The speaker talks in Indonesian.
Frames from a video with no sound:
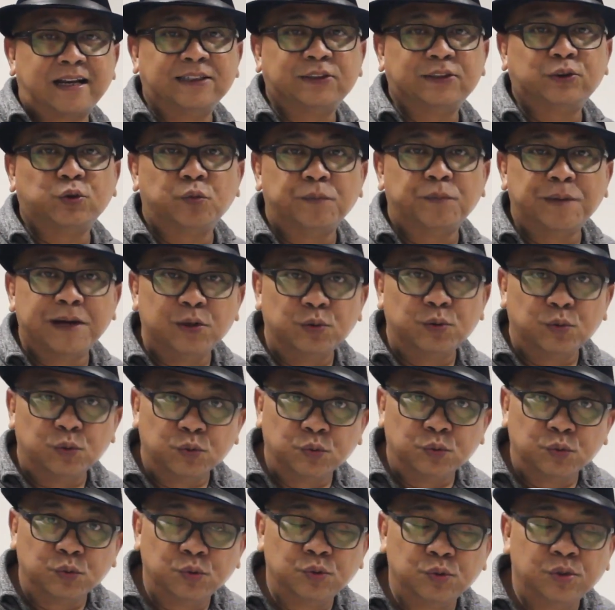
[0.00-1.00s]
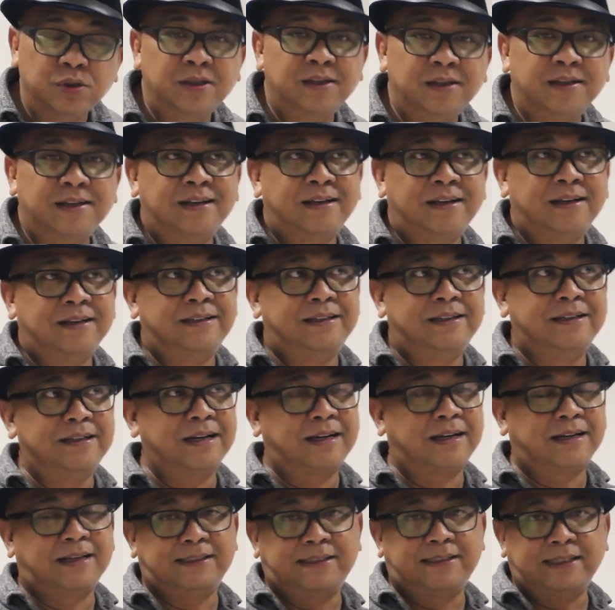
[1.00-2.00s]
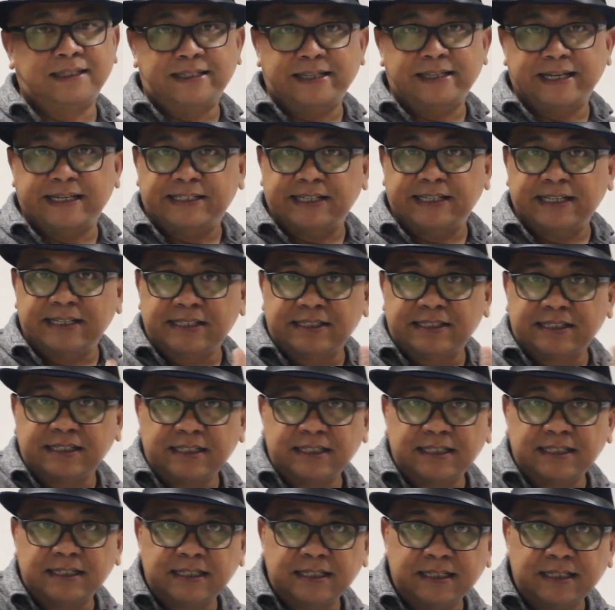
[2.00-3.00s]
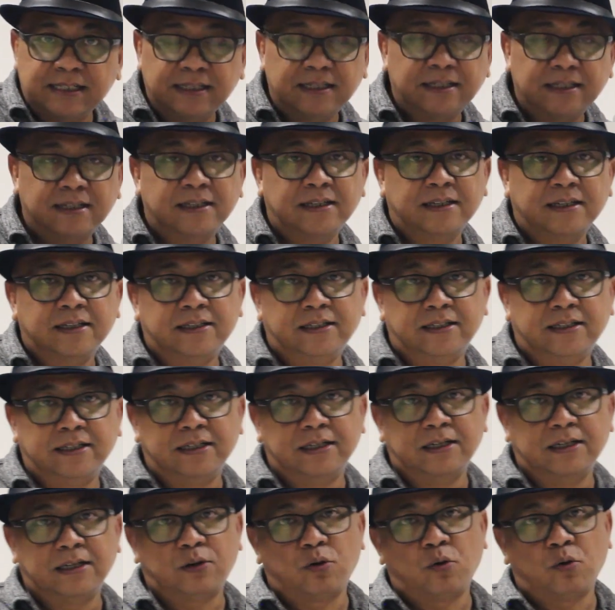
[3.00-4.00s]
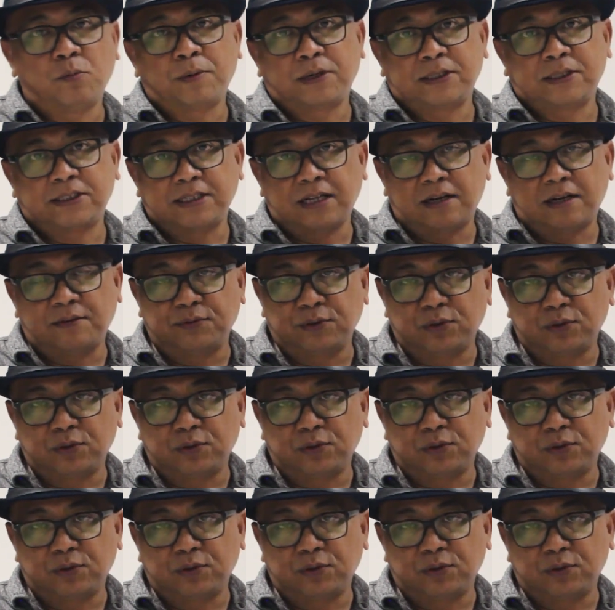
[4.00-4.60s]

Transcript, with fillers: akan coba dulu dia kerja di agensi, di komersial